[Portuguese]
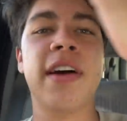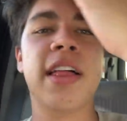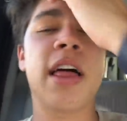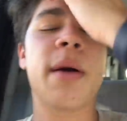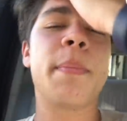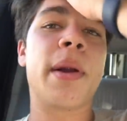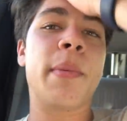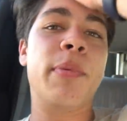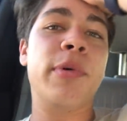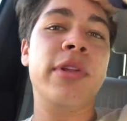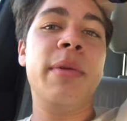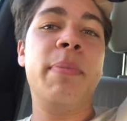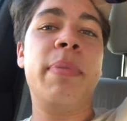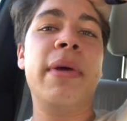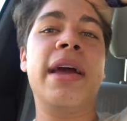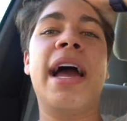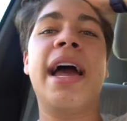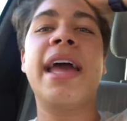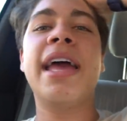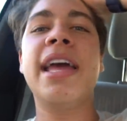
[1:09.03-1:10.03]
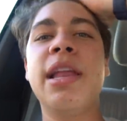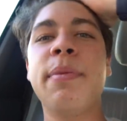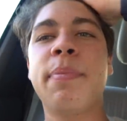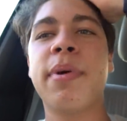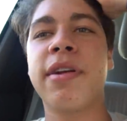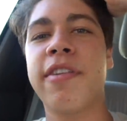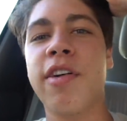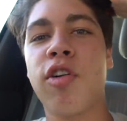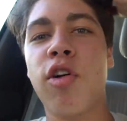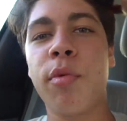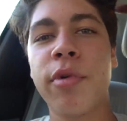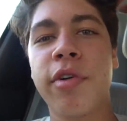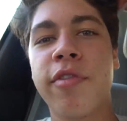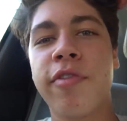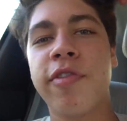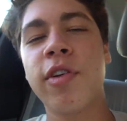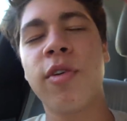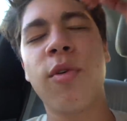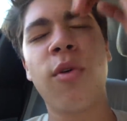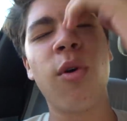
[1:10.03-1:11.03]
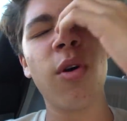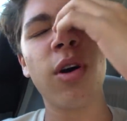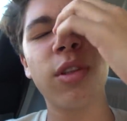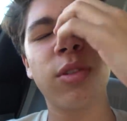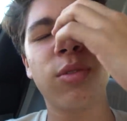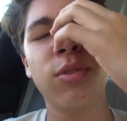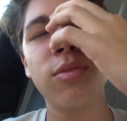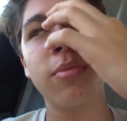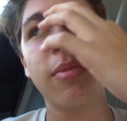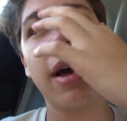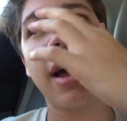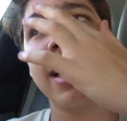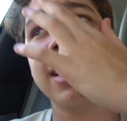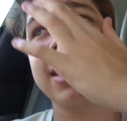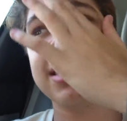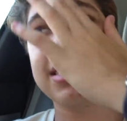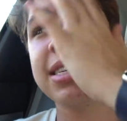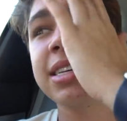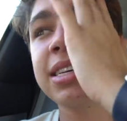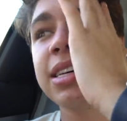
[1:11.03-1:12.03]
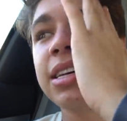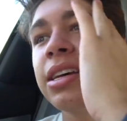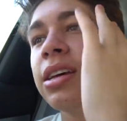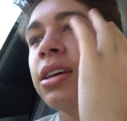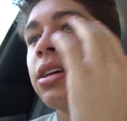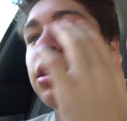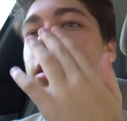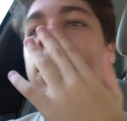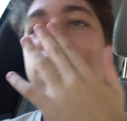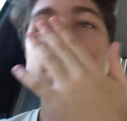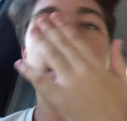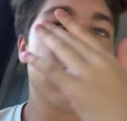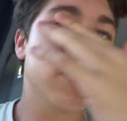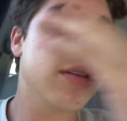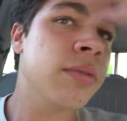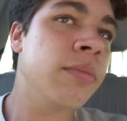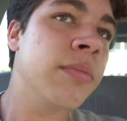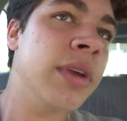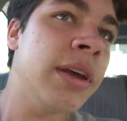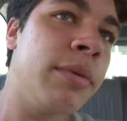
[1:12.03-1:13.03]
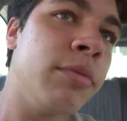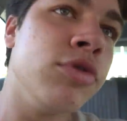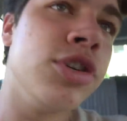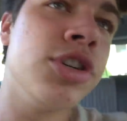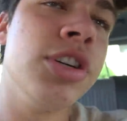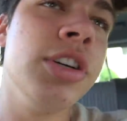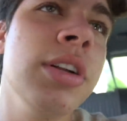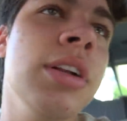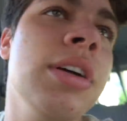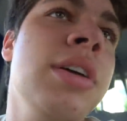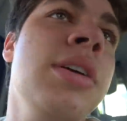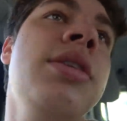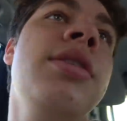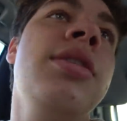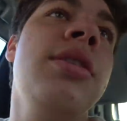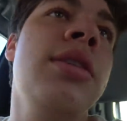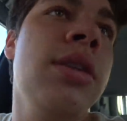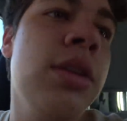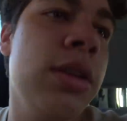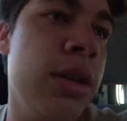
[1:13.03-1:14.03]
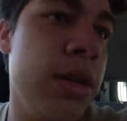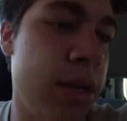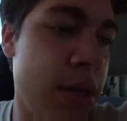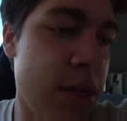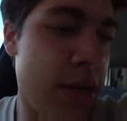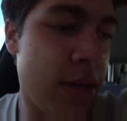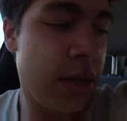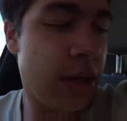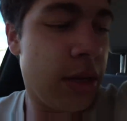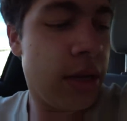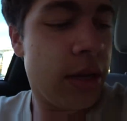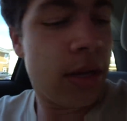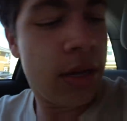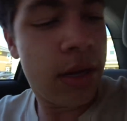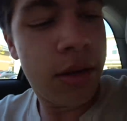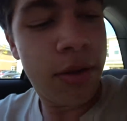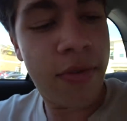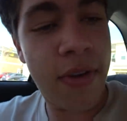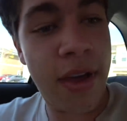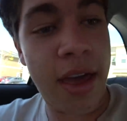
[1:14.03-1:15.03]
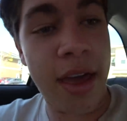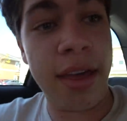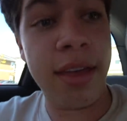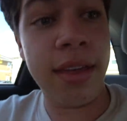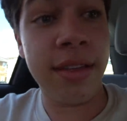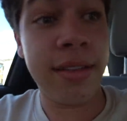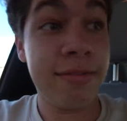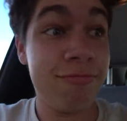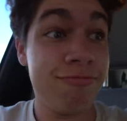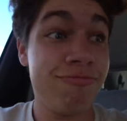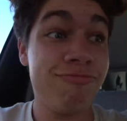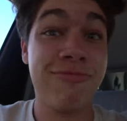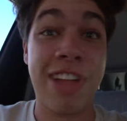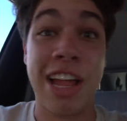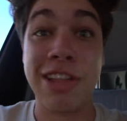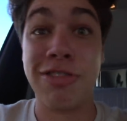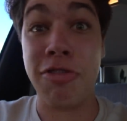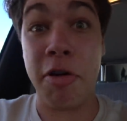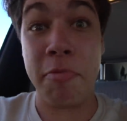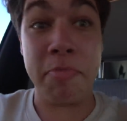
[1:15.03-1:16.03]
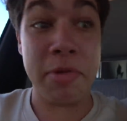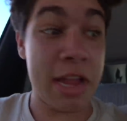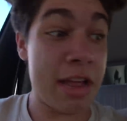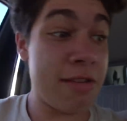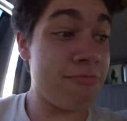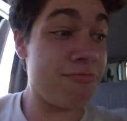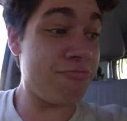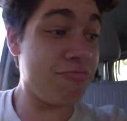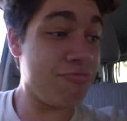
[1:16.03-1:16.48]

vai lá pra poder pegar ele, pra ver como que ficou e tudo mais. Minha mochila. Véi, tá top, tá?